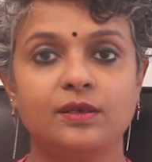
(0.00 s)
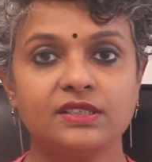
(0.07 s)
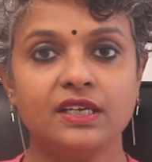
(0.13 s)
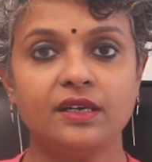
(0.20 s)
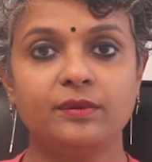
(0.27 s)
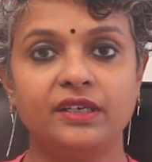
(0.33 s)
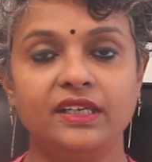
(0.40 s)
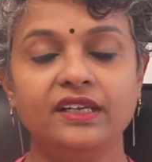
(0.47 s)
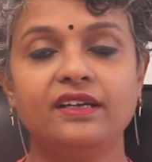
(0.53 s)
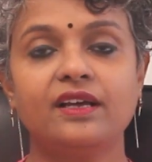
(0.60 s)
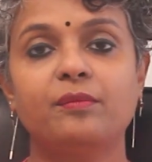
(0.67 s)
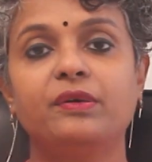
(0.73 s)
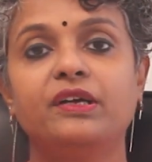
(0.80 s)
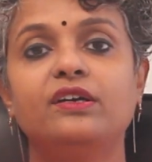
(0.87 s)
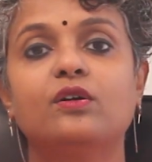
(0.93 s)
నమస్కారం అండి
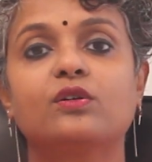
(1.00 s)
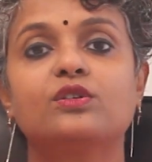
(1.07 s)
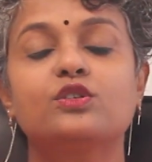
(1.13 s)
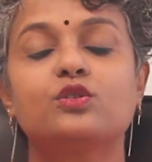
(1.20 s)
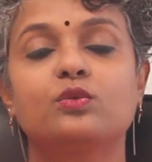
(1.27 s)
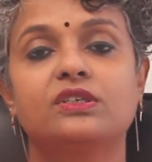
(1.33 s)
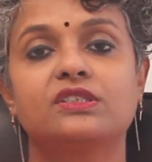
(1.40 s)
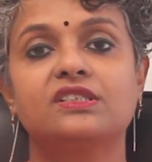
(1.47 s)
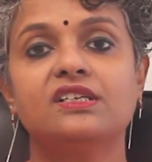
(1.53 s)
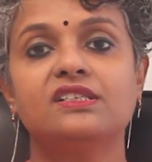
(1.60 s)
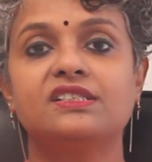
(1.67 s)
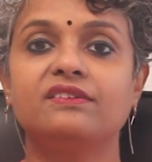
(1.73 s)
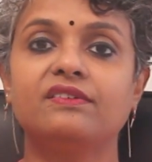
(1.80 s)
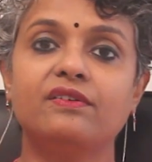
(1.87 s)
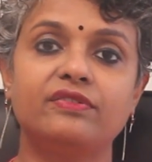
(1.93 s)
నా పేరు డాక్టర్ స్వర్చ్ల
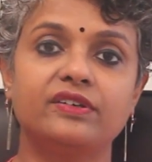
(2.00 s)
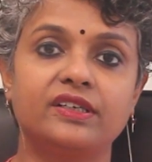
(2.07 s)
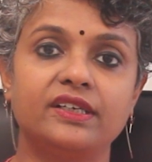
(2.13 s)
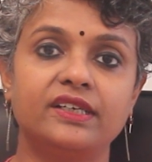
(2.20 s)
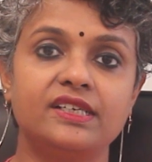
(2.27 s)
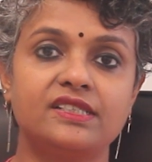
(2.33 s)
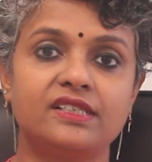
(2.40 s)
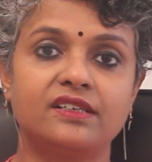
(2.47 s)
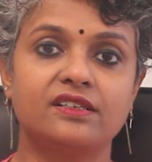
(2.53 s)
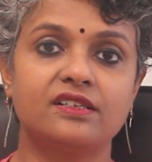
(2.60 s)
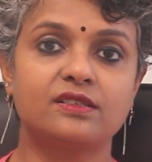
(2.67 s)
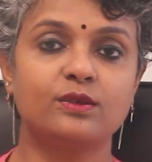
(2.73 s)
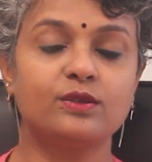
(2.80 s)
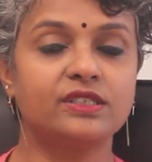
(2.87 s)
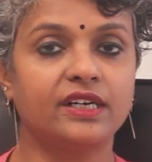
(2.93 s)
జీవా ఫర్టిలిటీ
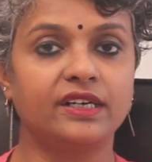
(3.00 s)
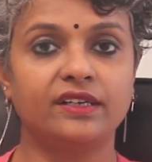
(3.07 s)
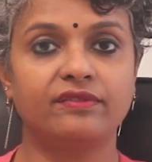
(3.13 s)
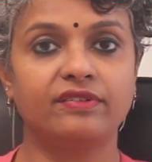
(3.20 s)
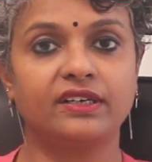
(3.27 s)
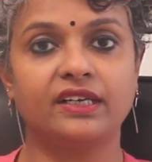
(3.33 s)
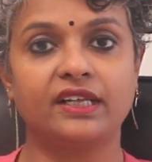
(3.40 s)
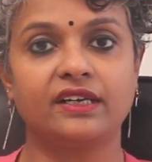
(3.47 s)
సెంటర్స్ లో సైంటిఫిక్